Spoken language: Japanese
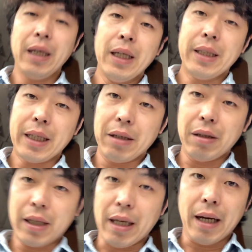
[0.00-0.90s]
できる
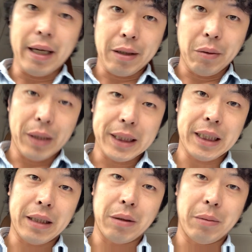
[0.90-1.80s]
だけ早く終わらせ
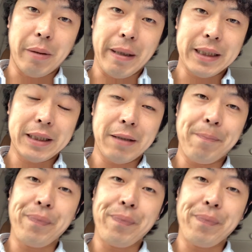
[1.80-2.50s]
たいと思います。